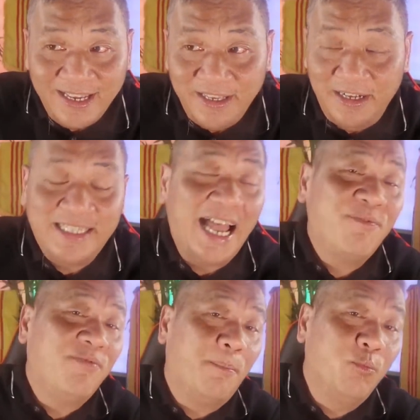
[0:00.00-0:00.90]
những
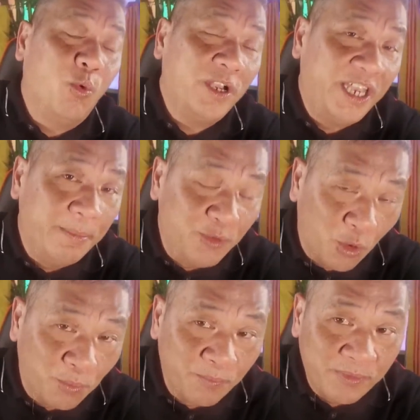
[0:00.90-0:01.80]
tác phẩm của Kim Dung